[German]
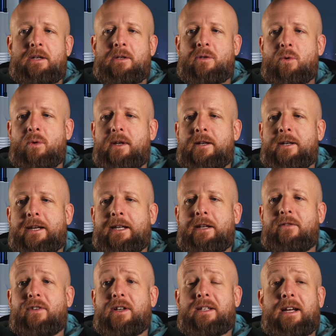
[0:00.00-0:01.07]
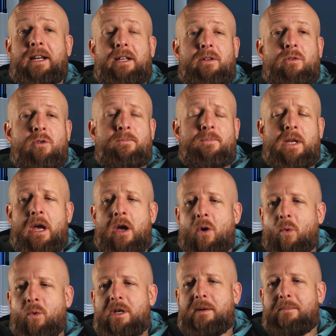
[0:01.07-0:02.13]
Süle in der Innenverteidigung
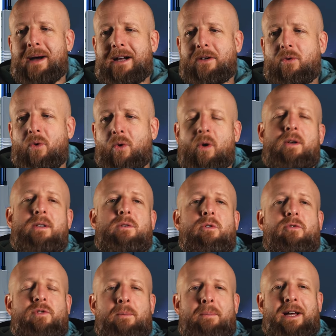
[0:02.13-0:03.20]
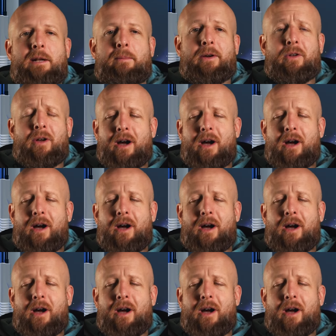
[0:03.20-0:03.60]
und Marco Reus dürfte meiner Meinung